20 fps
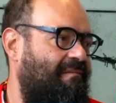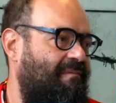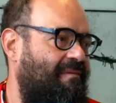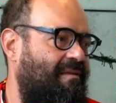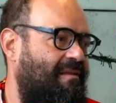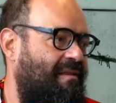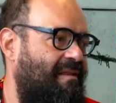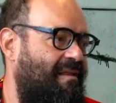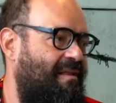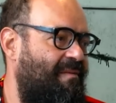
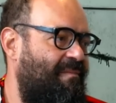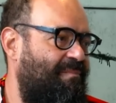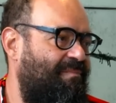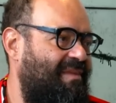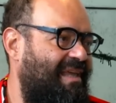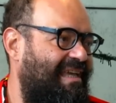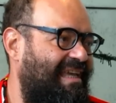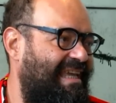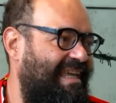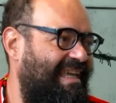Sí.
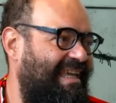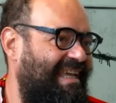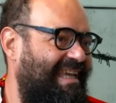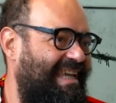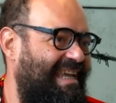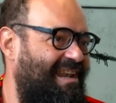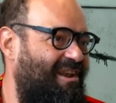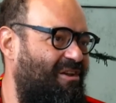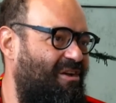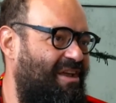
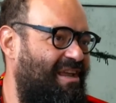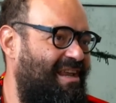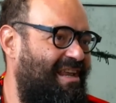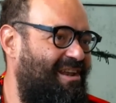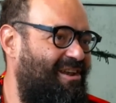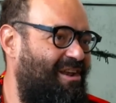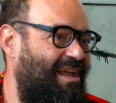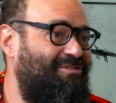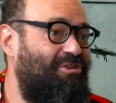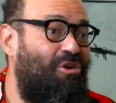
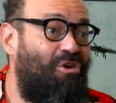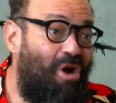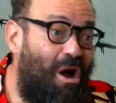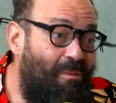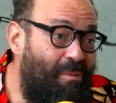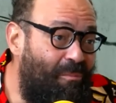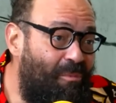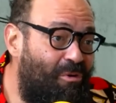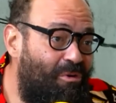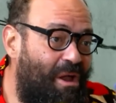Eh, esto lo
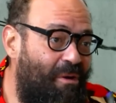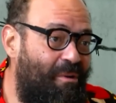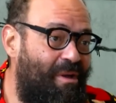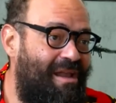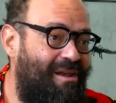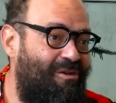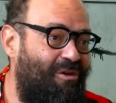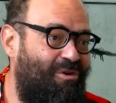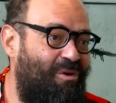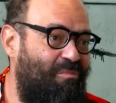hablamos vez
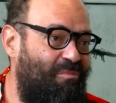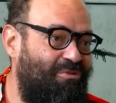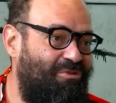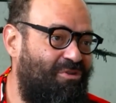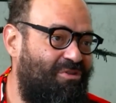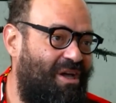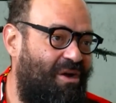en Lo Común, ¿no te